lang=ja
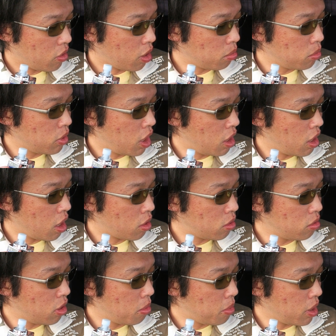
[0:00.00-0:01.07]
侍
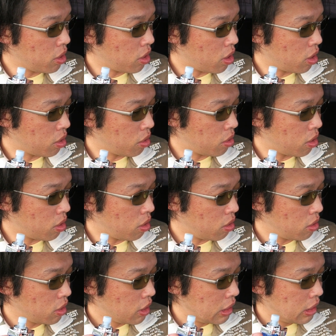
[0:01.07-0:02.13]
アクアマリンって書いてあるから
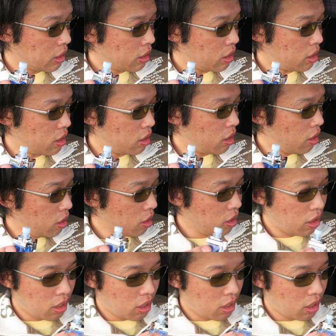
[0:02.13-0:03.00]
え